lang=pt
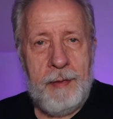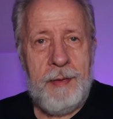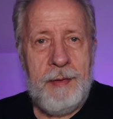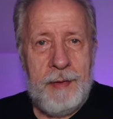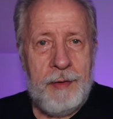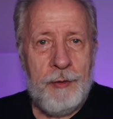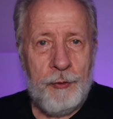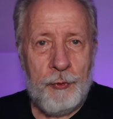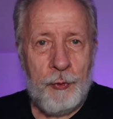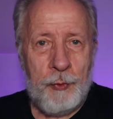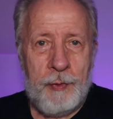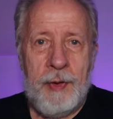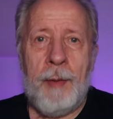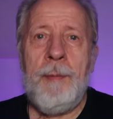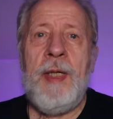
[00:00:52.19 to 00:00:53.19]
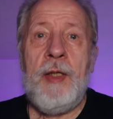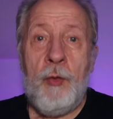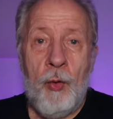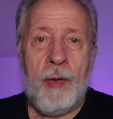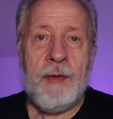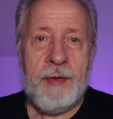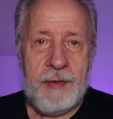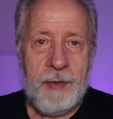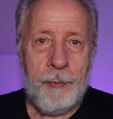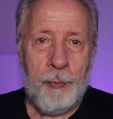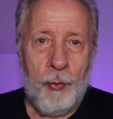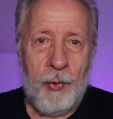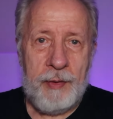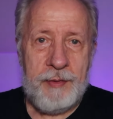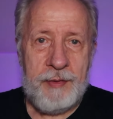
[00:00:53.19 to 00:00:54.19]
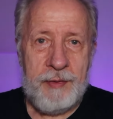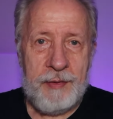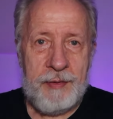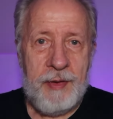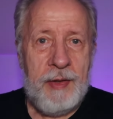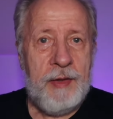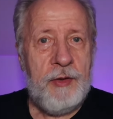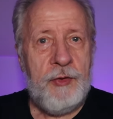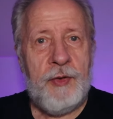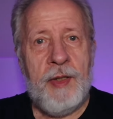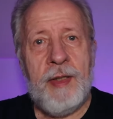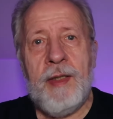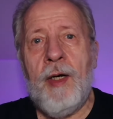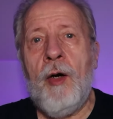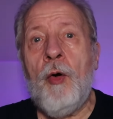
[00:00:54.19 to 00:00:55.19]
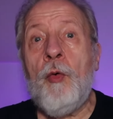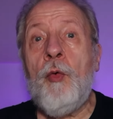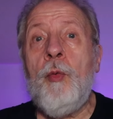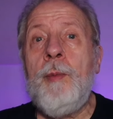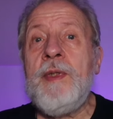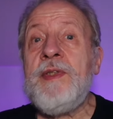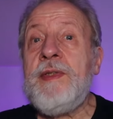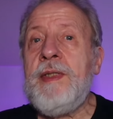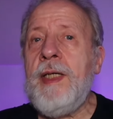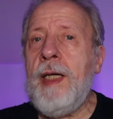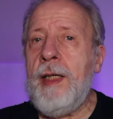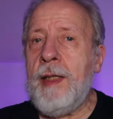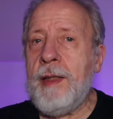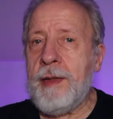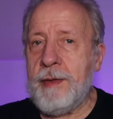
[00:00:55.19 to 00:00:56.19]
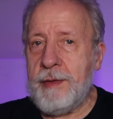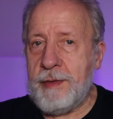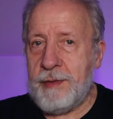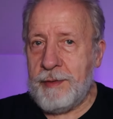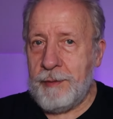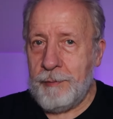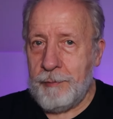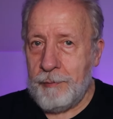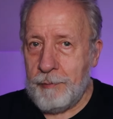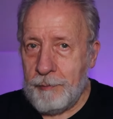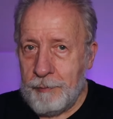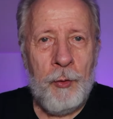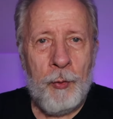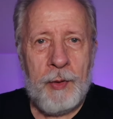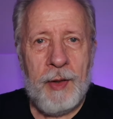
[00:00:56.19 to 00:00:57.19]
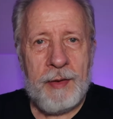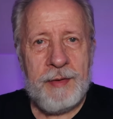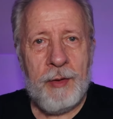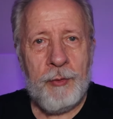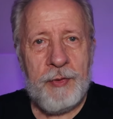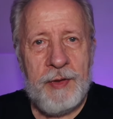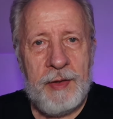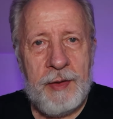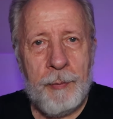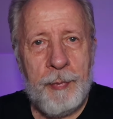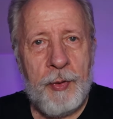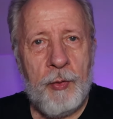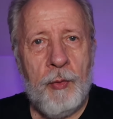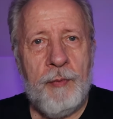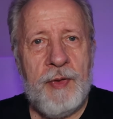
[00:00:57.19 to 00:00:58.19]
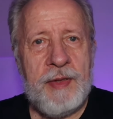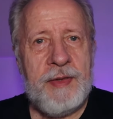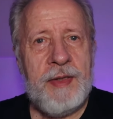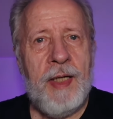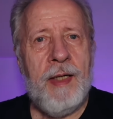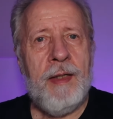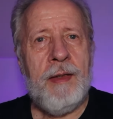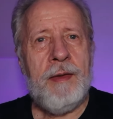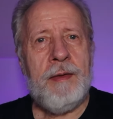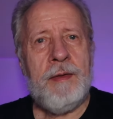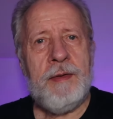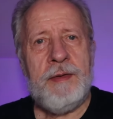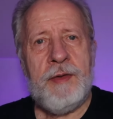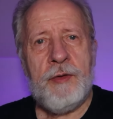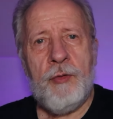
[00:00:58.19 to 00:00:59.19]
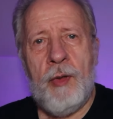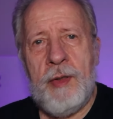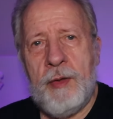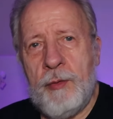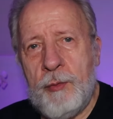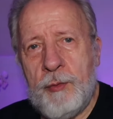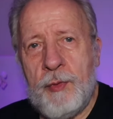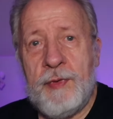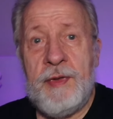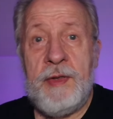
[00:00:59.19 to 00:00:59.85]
E isso, na melhor das hipóteses, gera algumas DRs. O casal senta para conversar e diz: Olha, não estou